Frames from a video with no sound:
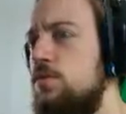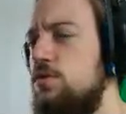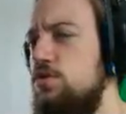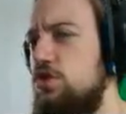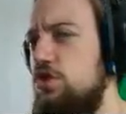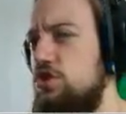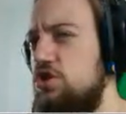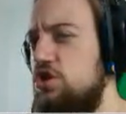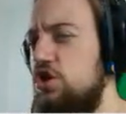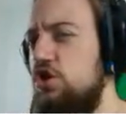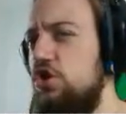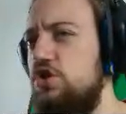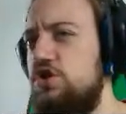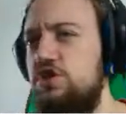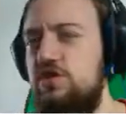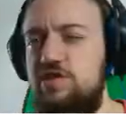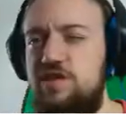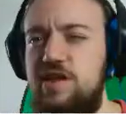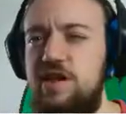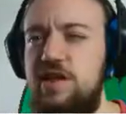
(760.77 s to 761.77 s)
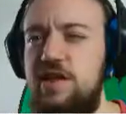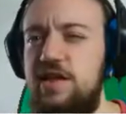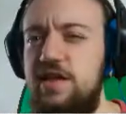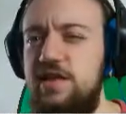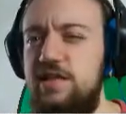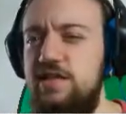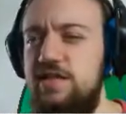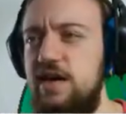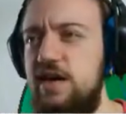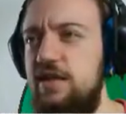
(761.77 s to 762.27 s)
Ci sono strane
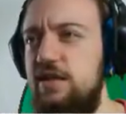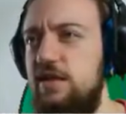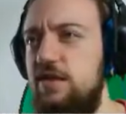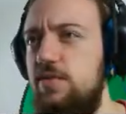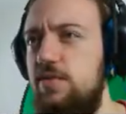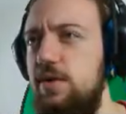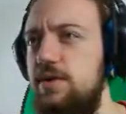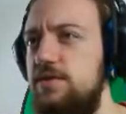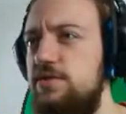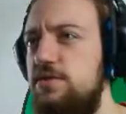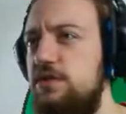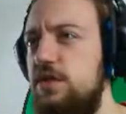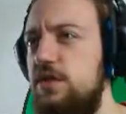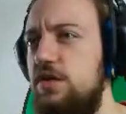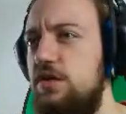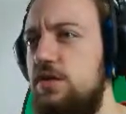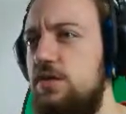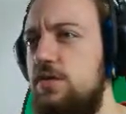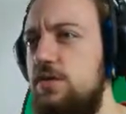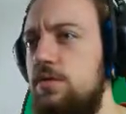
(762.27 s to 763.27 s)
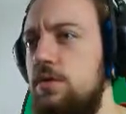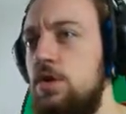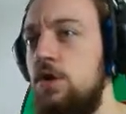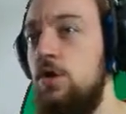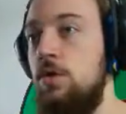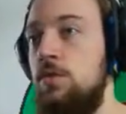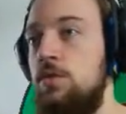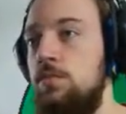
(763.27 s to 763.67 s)
risate qua in giro.